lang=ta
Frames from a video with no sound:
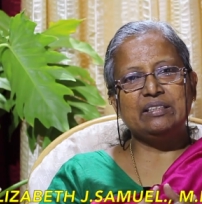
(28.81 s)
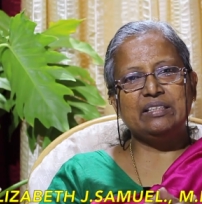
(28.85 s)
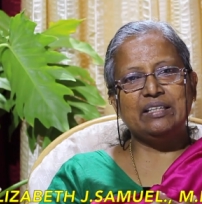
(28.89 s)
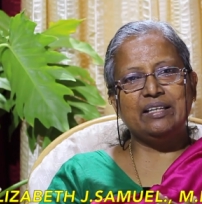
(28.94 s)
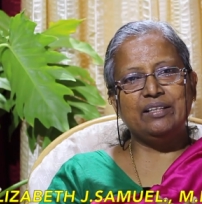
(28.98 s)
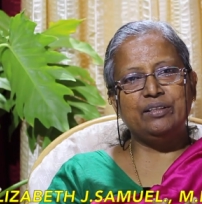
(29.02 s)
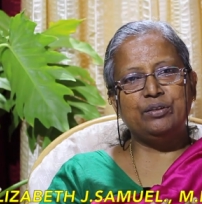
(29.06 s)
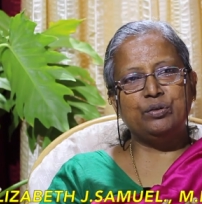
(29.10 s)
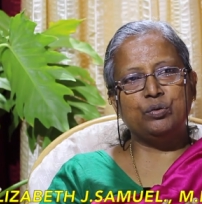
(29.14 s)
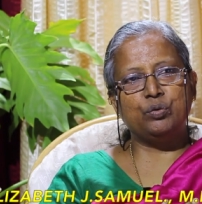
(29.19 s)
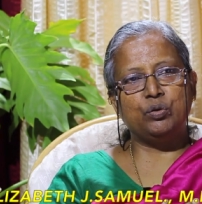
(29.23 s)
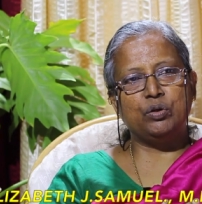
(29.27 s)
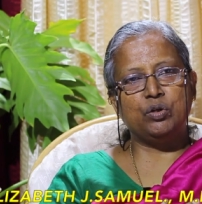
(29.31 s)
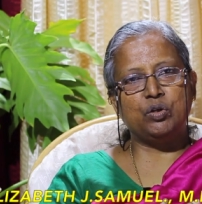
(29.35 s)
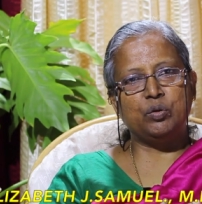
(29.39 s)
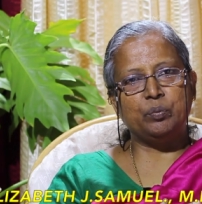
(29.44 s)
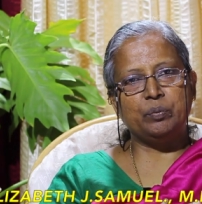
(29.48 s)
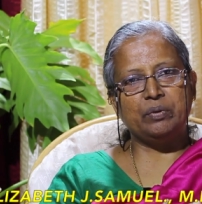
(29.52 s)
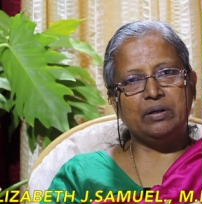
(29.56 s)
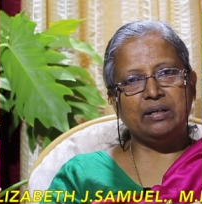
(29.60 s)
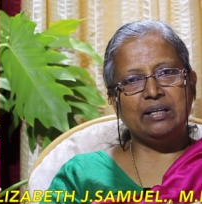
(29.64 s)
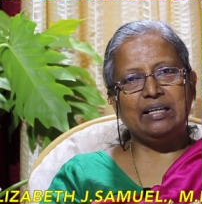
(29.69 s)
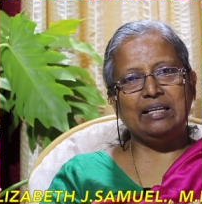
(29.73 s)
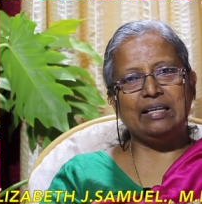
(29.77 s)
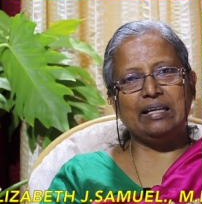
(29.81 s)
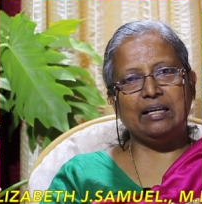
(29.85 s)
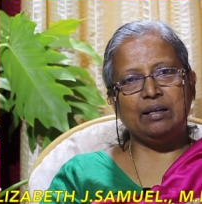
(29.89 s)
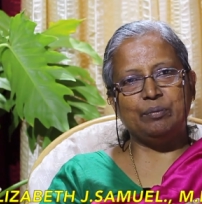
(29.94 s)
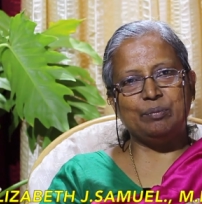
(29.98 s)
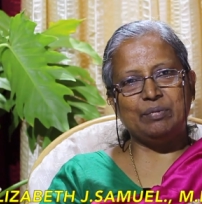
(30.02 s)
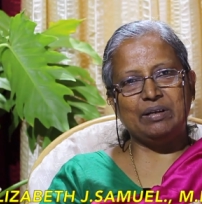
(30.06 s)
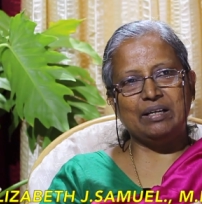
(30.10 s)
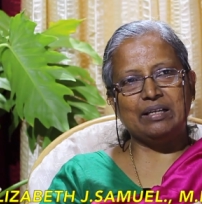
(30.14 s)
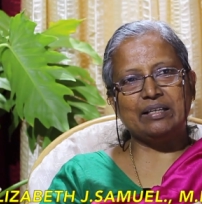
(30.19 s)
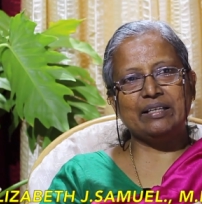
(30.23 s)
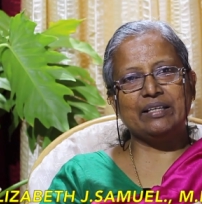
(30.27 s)
தெரிந்து கொண்டோமானால்
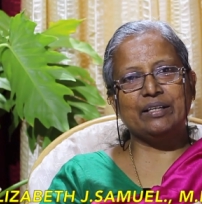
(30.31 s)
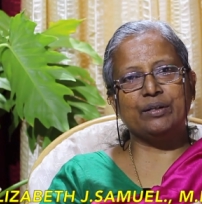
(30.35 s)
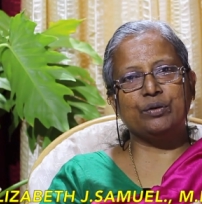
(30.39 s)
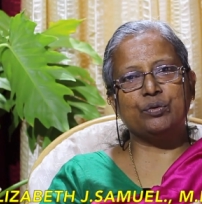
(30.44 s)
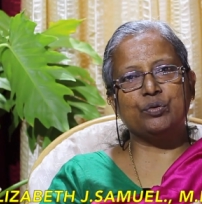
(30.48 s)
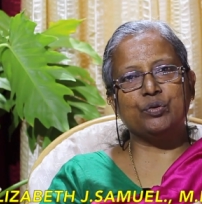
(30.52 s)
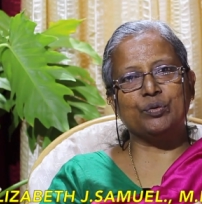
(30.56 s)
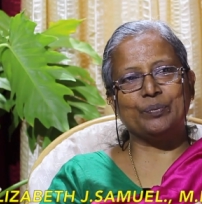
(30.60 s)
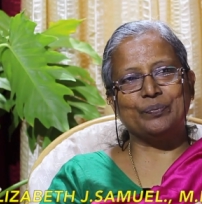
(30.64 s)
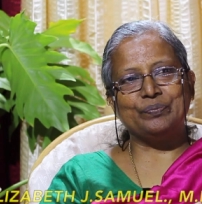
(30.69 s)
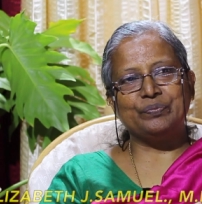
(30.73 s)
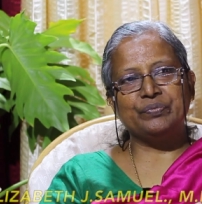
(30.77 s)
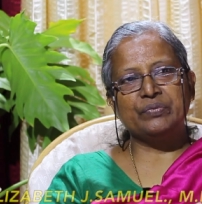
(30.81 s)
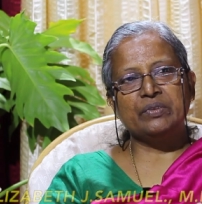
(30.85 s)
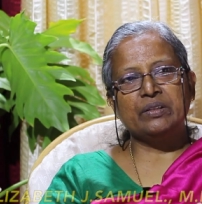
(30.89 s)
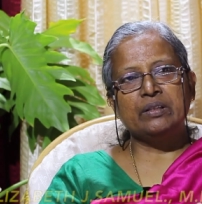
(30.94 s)
நலமாக இருக்கும்